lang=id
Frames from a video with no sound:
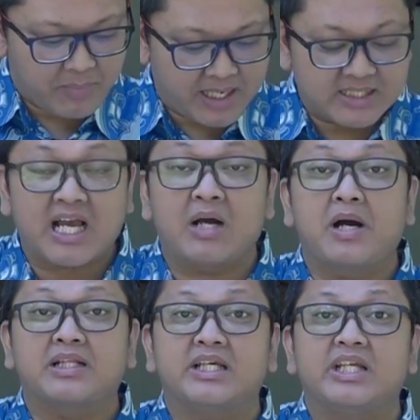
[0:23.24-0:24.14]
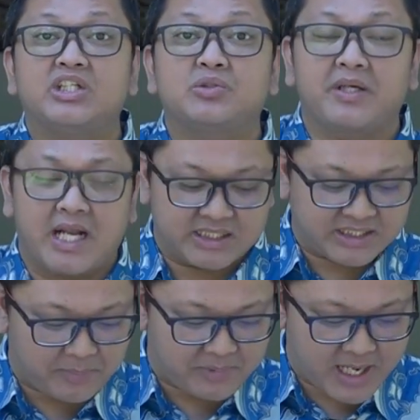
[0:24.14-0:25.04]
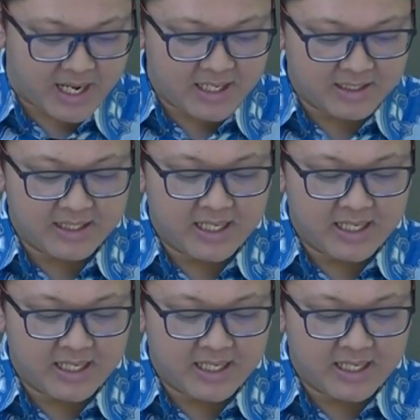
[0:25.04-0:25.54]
Para sahabat Inspirasi Sabda,